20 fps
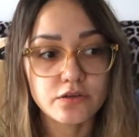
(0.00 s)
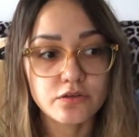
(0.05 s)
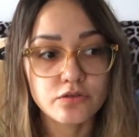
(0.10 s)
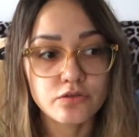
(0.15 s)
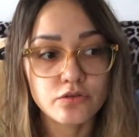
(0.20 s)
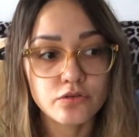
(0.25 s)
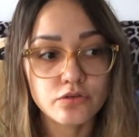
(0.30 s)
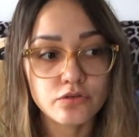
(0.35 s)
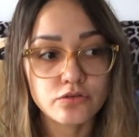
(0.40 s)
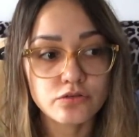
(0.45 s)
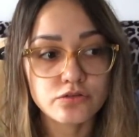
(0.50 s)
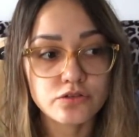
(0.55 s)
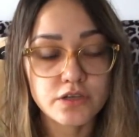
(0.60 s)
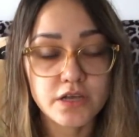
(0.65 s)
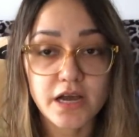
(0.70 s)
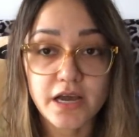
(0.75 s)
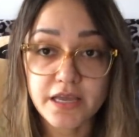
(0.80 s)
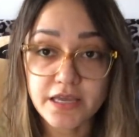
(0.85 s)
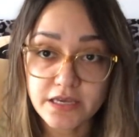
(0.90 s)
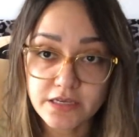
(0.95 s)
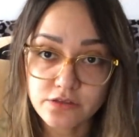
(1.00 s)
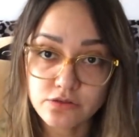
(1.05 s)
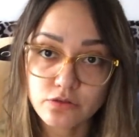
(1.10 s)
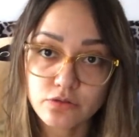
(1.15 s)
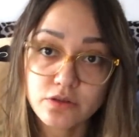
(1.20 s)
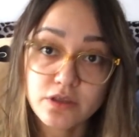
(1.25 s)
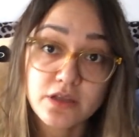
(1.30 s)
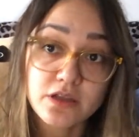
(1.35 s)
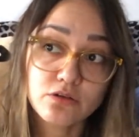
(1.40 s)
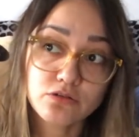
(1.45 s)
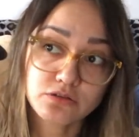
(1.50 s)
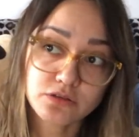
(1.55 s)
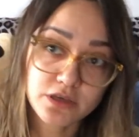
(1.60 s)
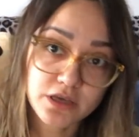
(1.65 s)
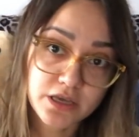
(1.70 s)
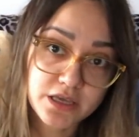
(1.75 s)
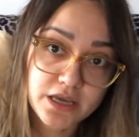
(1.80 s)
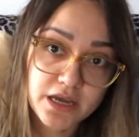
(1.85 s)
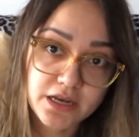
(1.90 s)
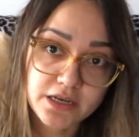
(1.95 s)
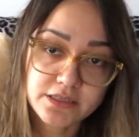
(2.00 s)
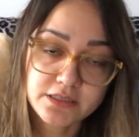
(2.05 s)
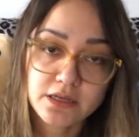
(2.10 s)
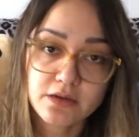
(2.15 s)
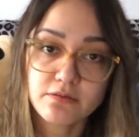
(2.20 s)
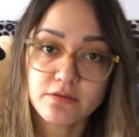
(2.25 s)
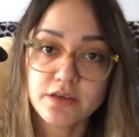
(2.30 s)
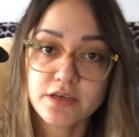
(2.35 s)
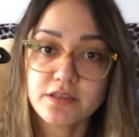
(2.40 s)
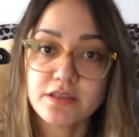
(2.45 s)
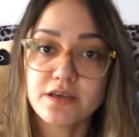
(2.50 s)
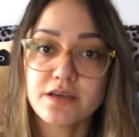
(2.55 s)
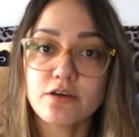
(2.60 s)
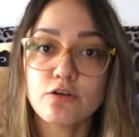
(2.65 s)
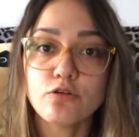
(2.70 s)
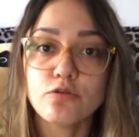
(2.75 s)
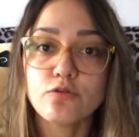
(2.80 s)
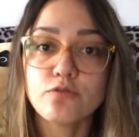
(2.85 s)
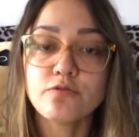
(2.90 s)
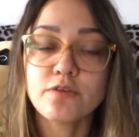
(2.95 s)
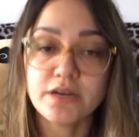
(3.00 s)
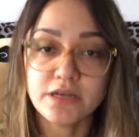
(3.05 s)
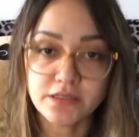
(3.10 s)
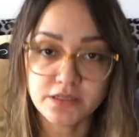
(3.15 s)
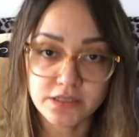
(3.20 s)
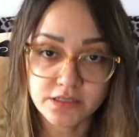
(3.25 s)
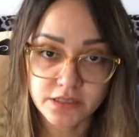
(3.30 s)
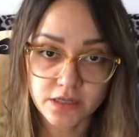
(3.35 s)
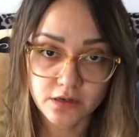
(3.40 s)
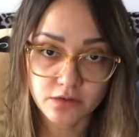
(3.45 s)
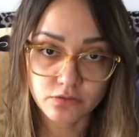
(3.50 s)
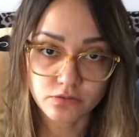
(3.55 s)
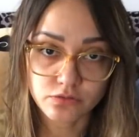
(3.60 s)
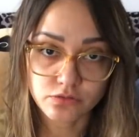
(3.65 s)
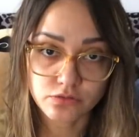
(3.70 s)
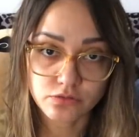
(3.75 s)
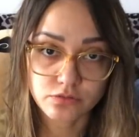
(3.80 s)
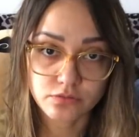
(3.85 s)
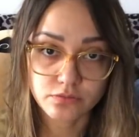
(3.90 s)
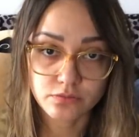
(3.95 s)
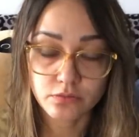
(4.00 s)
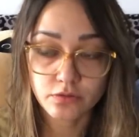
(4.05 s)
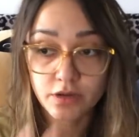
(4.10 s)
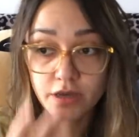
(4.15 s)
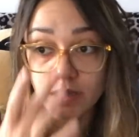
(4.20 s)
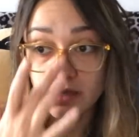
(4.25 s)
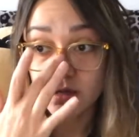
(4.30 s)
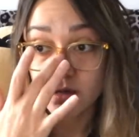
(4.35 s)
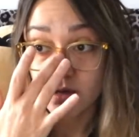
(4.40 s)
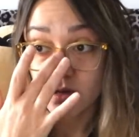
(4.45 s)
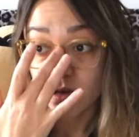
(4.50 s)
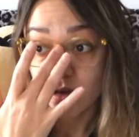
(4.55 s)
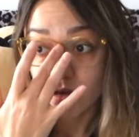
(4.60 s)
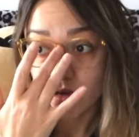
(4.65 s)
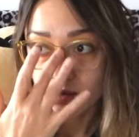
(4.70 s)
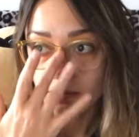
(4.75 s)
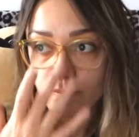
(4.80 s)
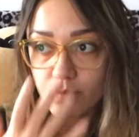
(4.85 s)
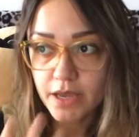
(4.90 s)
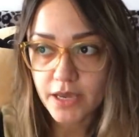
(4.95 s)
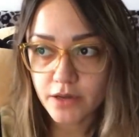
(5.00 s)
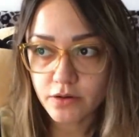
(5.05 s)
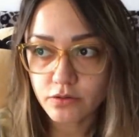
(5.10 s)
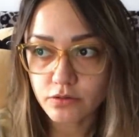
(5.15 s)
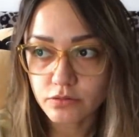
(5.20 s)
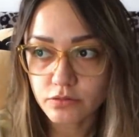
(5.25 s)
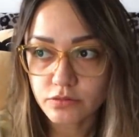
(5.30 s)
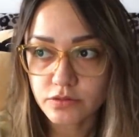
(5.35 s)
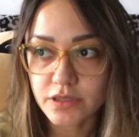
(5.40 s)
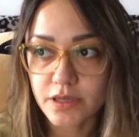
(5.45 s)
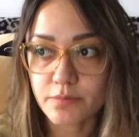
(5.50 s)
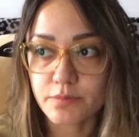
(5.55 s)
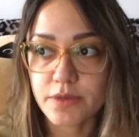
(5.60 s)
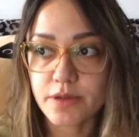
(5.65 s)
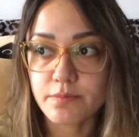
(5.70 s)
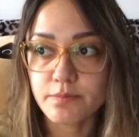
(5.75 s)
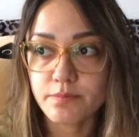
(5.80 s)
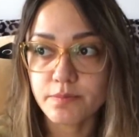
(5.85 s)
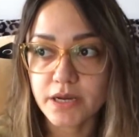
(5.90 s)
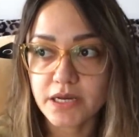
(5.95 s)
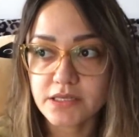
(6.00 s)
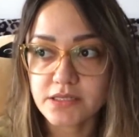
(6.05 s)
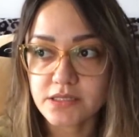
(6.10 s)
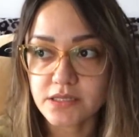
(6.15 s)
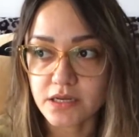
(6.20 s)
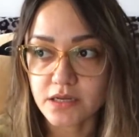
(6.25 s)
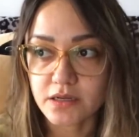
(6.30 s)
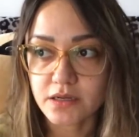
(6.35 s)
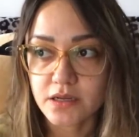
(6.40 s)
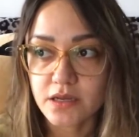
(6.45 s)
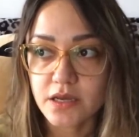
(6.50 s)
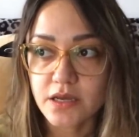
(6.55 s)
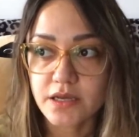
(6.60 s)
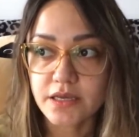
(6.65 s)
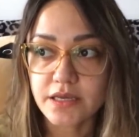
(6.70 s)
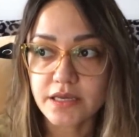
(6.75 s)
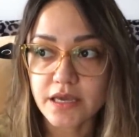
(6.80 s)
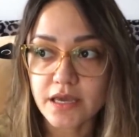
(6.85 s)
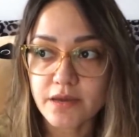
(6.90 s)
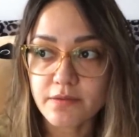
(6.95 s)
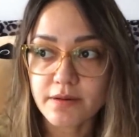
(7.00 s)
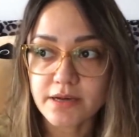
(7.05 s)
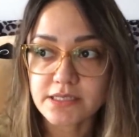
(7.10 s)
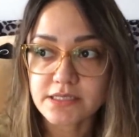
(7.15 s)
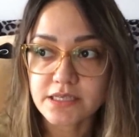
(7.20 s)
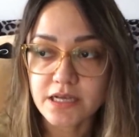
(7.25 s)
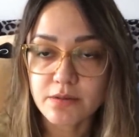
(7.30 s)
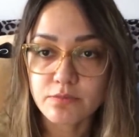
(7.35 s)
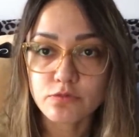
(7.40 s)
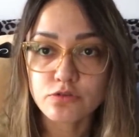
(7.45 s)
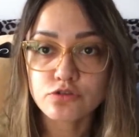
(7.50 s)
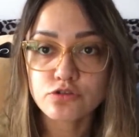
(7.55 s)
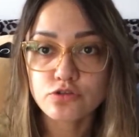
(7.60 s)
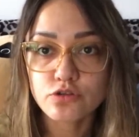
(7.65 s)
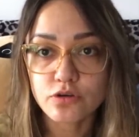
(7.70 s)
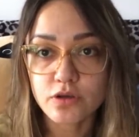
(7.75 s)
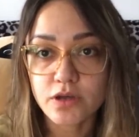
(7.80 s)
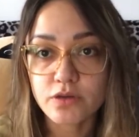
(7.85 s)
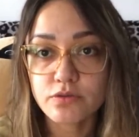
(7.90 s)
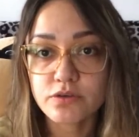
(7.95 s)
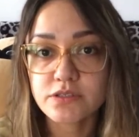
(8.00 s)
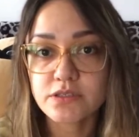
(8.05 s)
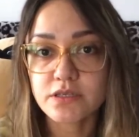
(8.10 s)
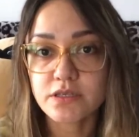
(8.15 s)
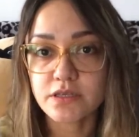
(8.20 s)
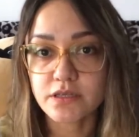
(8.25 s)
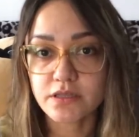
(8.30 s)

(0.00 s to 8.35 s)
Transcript: nos cae esto de los que ya les hablé de fanatizarnos, ¿ok? Pero también pasa que basamos toda nuestra